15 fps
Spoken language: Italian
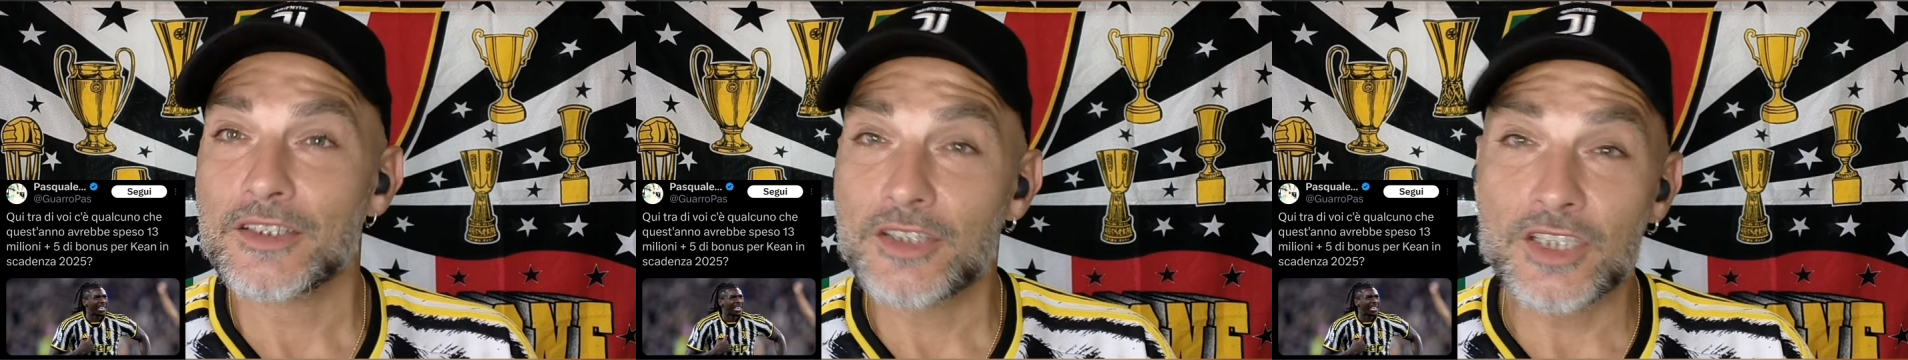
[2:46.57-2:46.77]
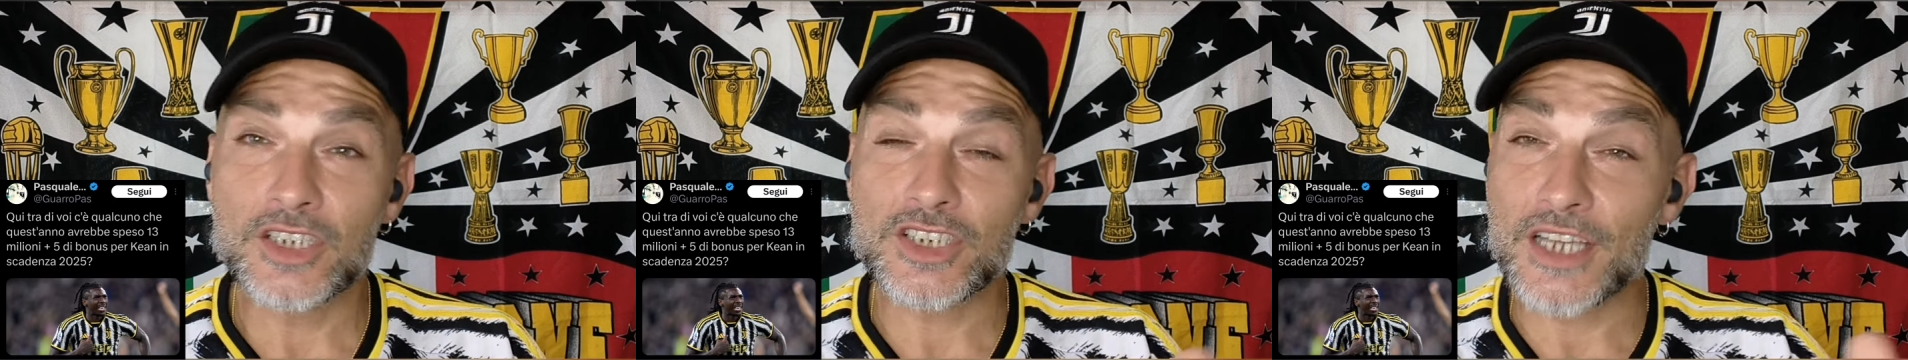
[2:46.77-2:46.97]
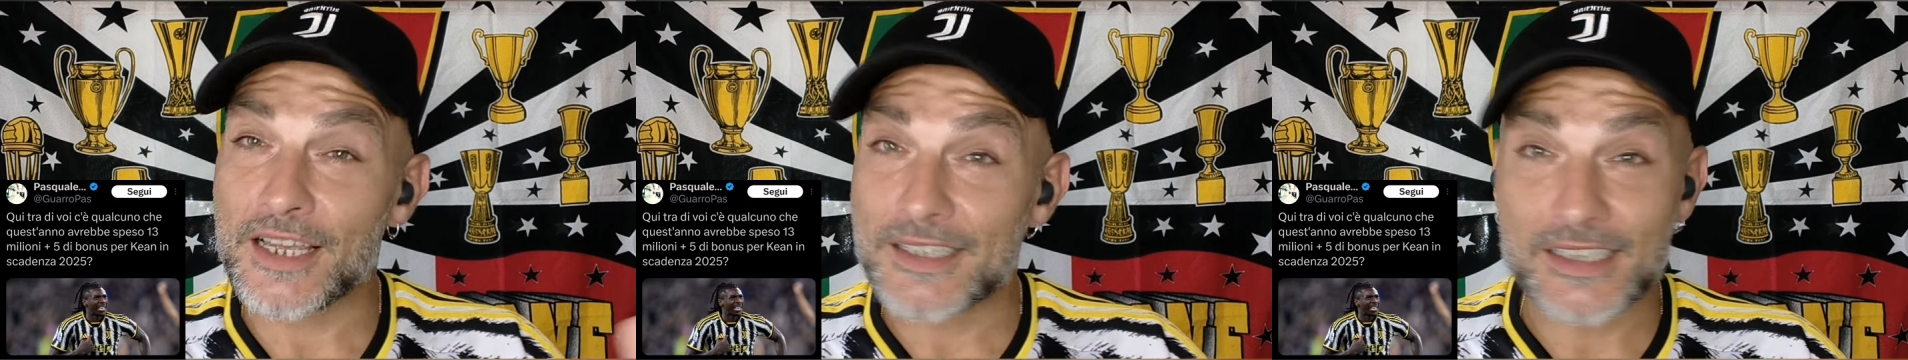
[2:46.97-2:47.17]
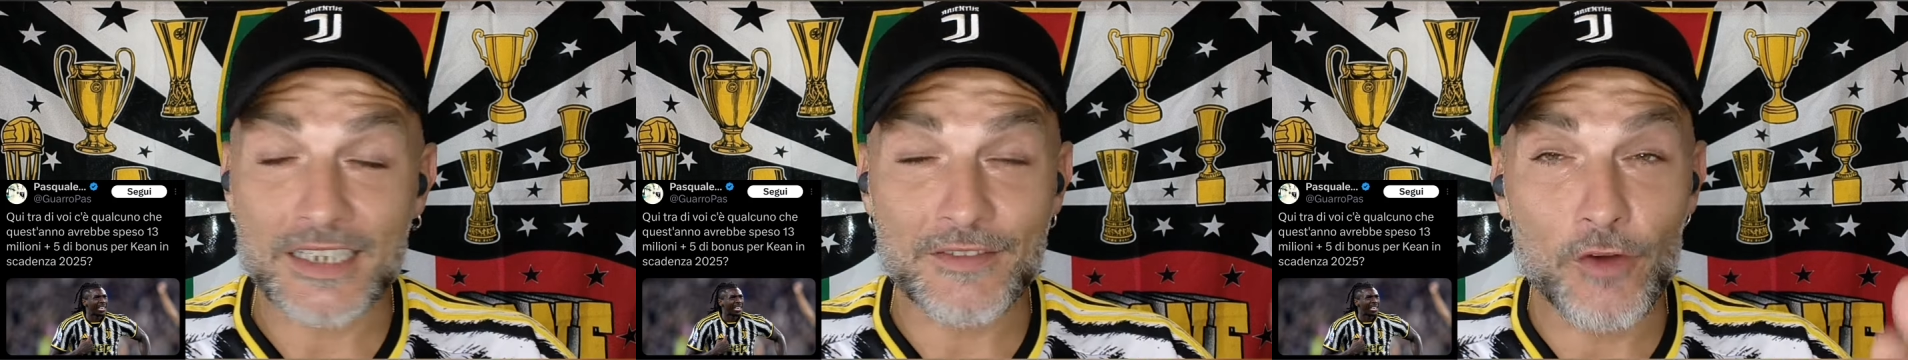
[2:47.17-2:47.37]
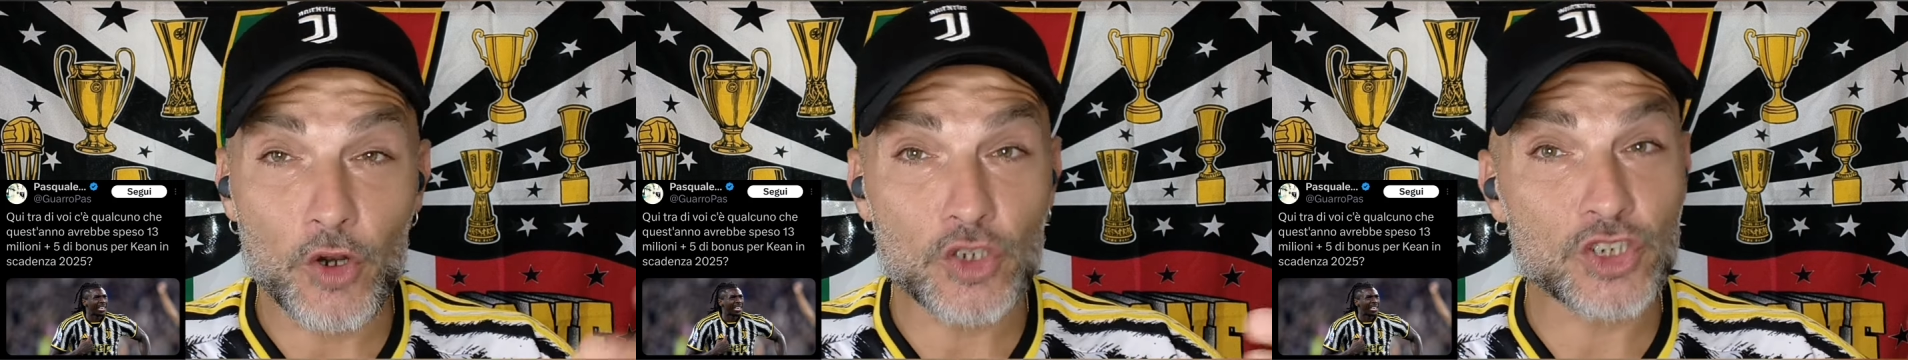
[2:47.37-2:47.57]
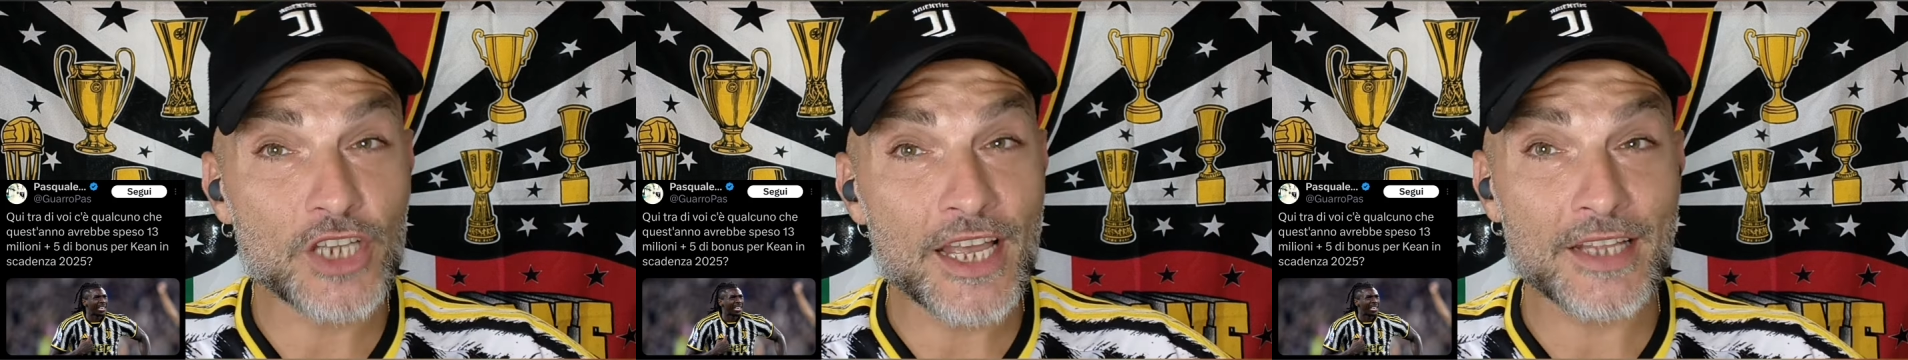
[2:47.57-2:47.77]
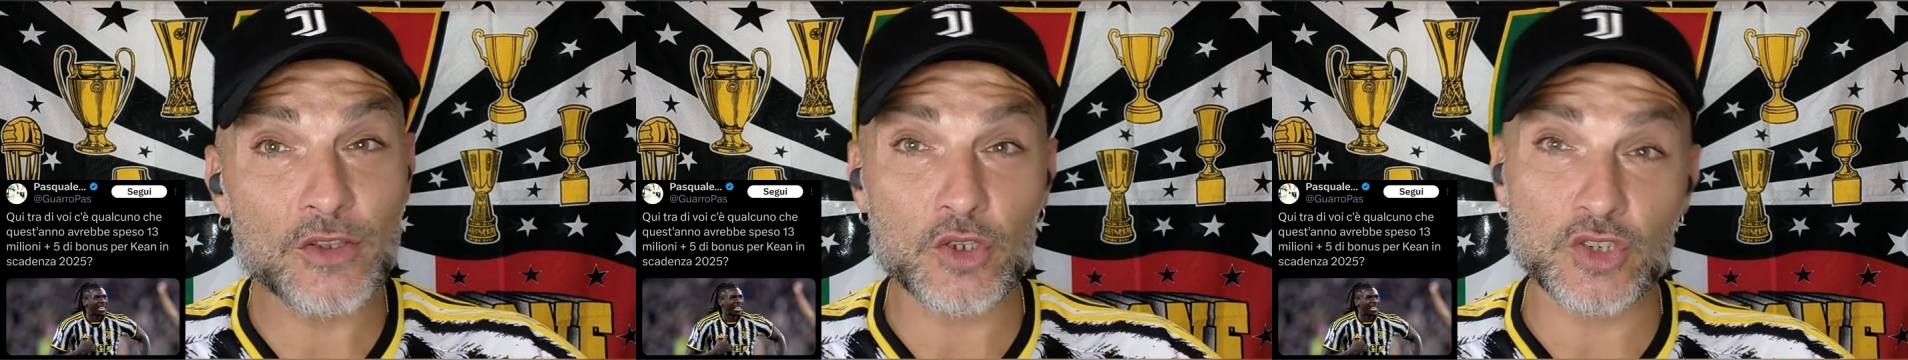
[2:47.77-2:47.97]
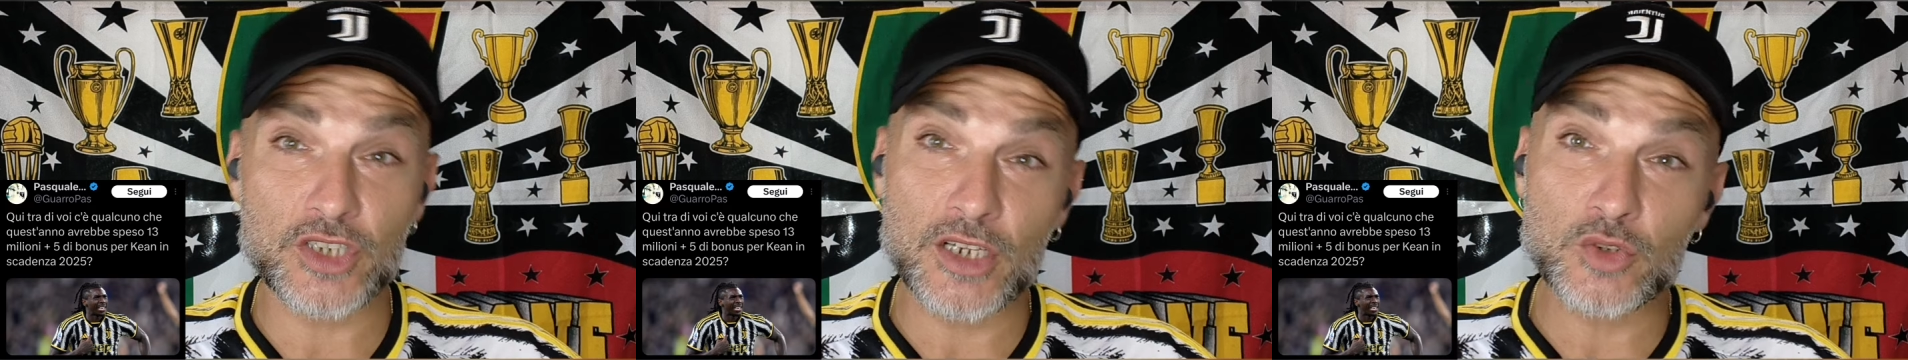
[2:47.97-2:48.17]
dice,
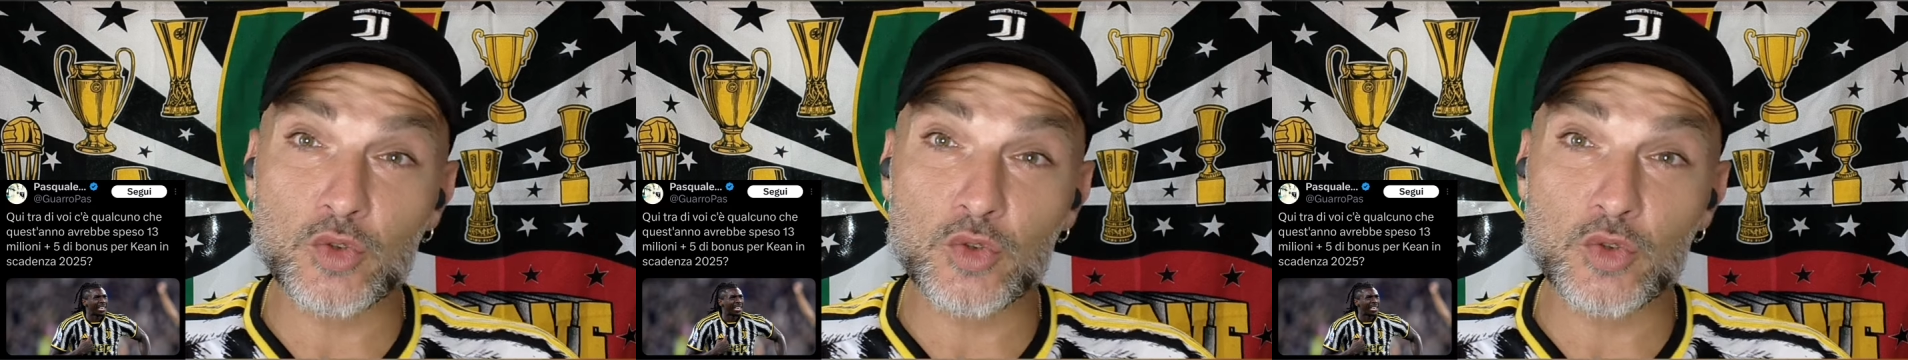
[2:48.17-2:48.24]
rivolgendosi